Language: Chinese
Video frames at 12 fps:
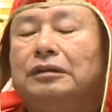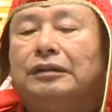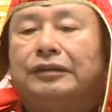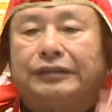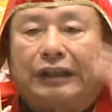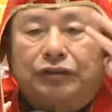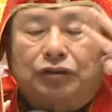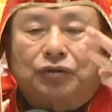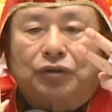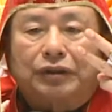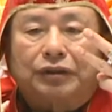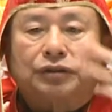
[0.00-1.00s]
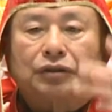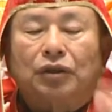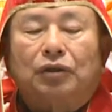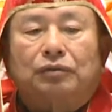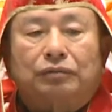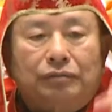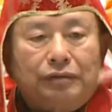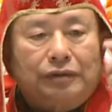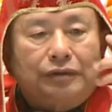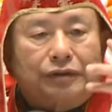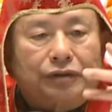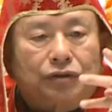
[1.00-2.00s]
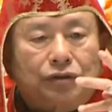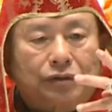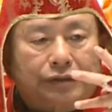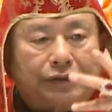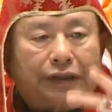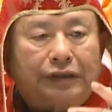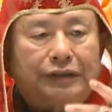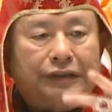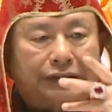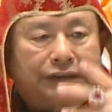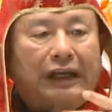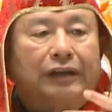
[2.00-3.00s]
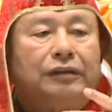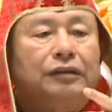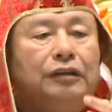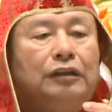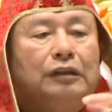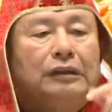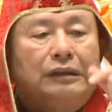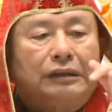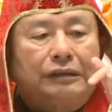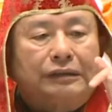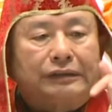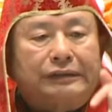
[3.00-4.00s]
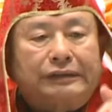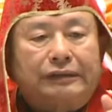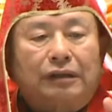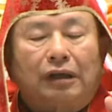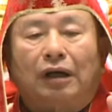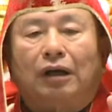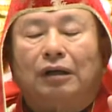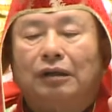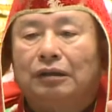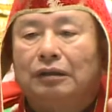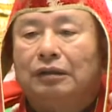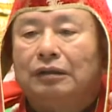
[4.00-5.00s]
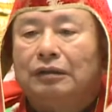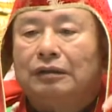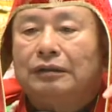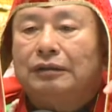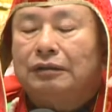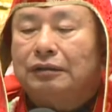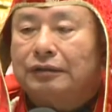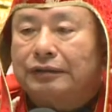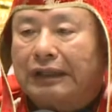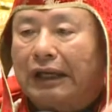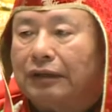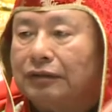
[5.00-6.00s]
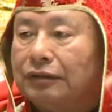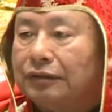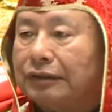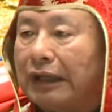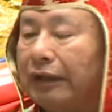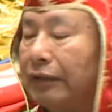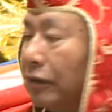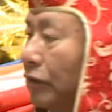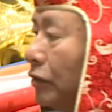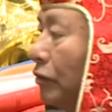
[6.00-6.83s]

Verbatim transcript: 三十岁的时候是乘以三，四啊。三三